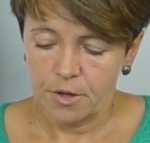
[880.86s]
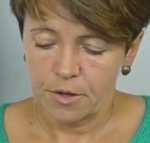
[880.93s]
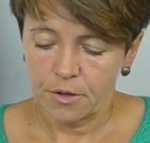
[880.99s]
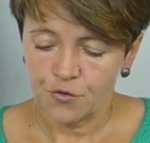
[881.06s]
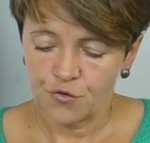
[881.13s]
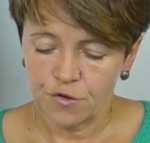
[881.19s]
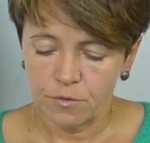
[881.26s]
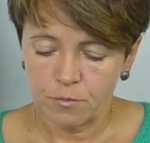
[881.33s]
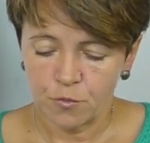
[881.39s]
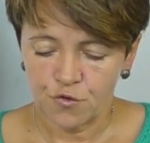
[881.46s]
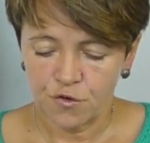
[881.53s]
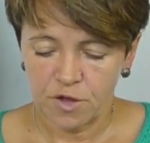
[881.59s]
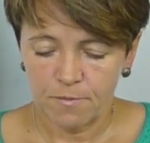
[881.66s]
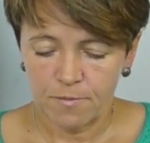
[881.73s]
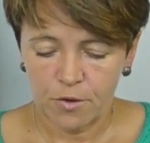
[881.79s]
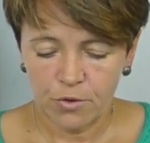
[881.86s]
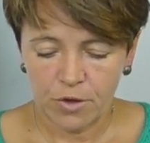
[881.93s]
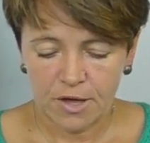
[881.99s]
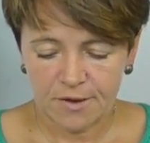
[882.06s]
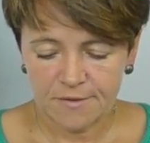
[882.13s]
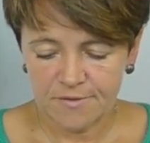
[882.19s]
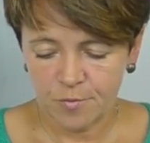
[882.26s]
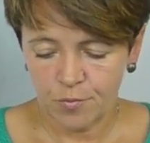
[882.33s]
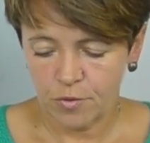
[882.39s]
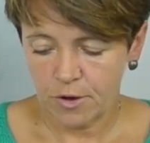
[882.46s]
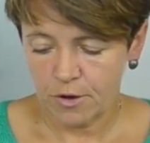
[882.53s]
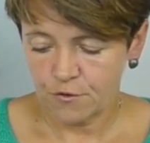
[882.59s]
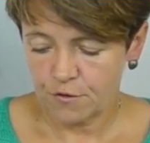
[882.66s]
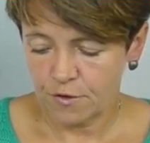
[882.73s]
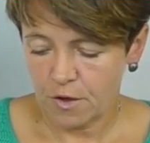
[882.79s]
E, jeszcze może na białej kartce
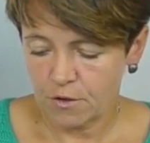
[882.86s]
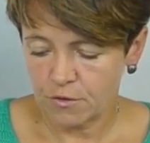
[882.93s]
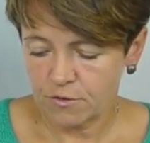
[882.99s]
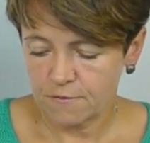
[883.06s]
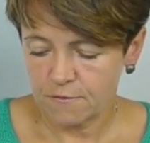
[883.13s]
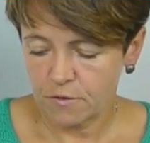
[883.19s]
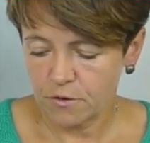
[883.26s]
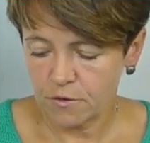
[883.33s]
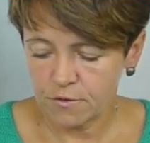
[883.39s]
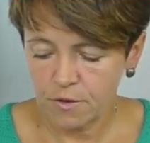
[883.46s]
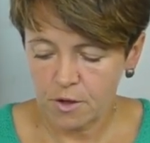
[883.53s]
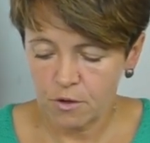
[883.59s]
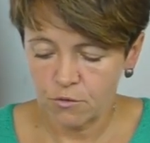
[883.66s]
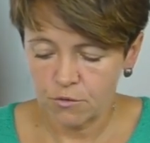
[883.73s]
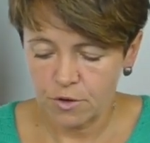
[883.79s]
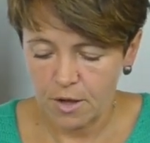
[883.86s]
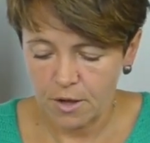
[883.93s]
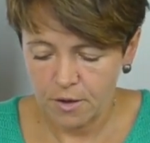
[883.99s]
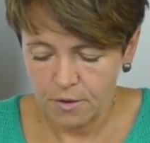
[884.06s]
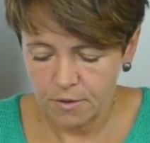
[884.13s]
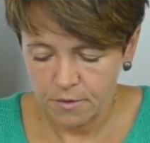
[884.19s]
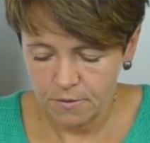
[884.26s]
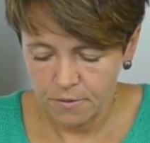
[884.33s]
pokażę, jak one wyglądają, tak,